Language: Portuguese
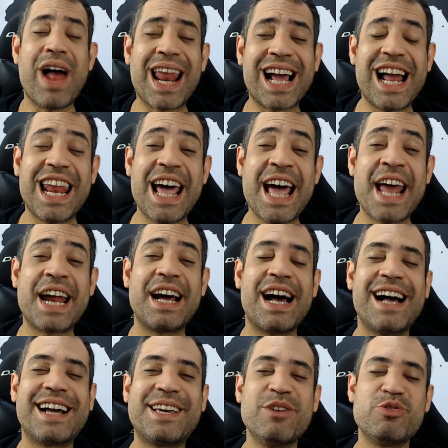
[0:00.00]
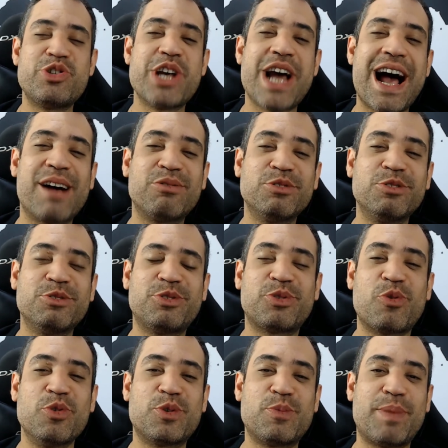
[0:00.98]
Fala galera, aqui é o Thiago do
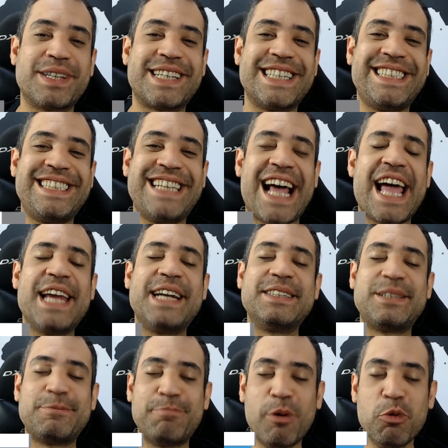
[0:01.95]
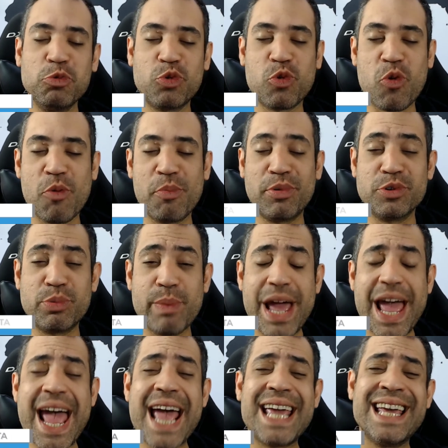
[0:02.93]

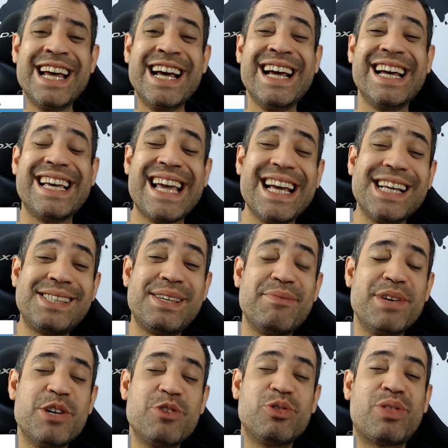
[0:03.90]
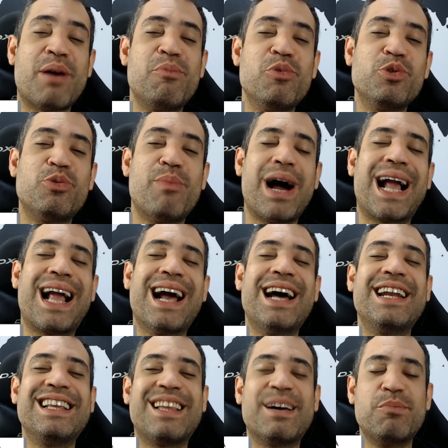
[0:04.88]
descontopassagensaereas.com.br e esse vídeo tá muito
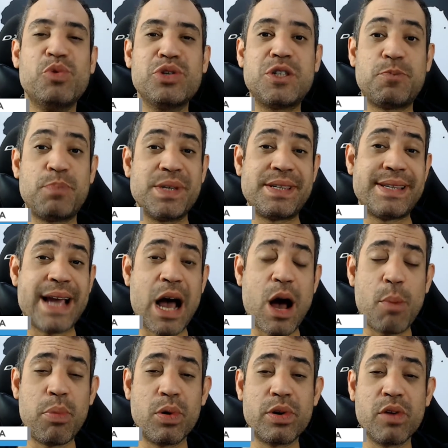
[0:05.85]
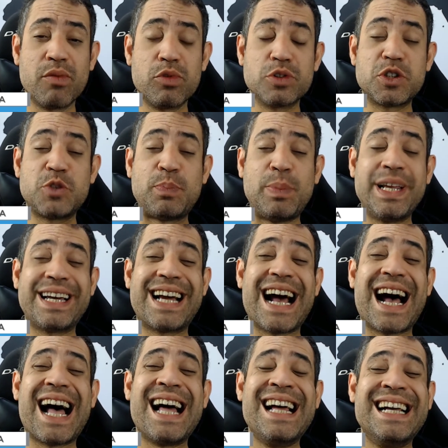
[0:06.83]
bacana está tá muito especial porque eu vou te
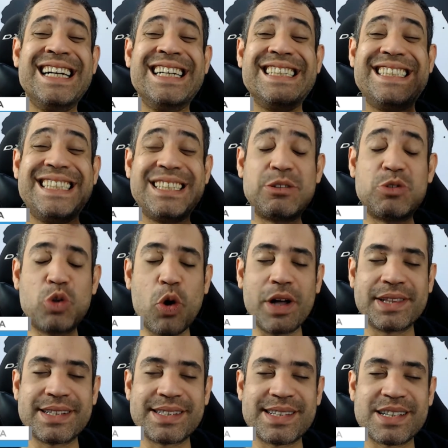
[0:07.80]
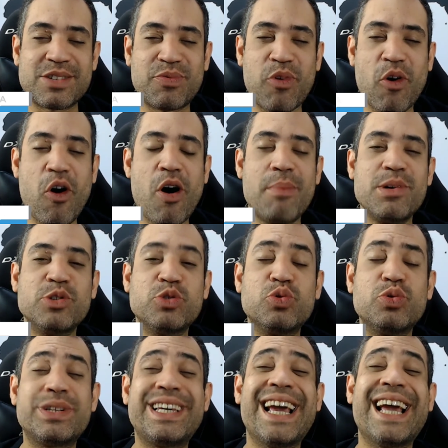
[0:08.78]
explicar de todas as
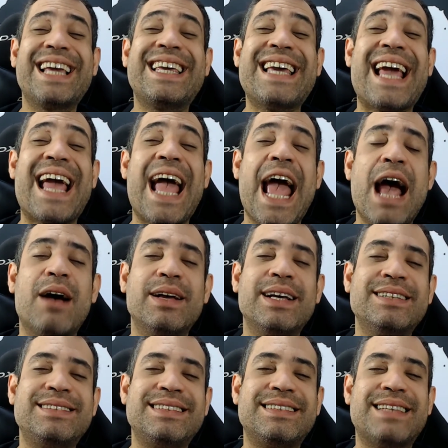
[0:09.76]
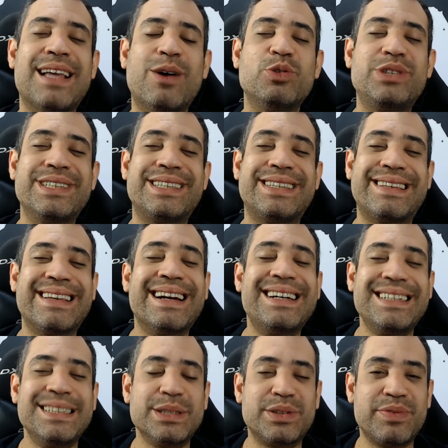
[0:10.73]
formas o que, que é esse tal de
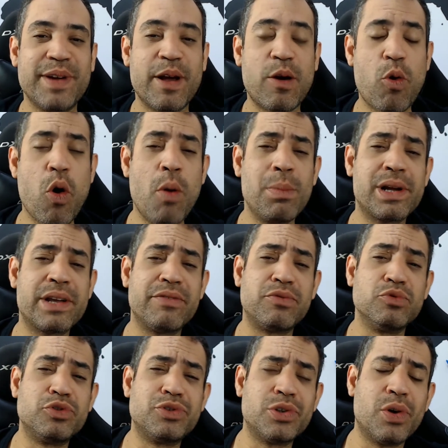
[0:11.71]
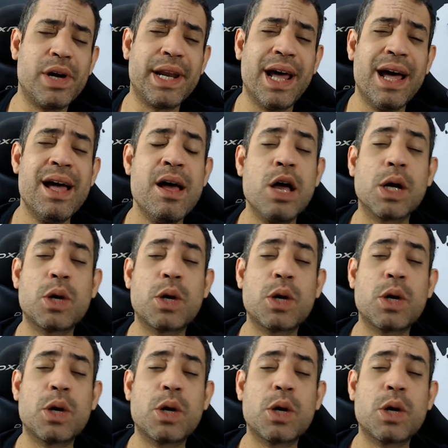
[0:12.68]
transfer, como que funciona,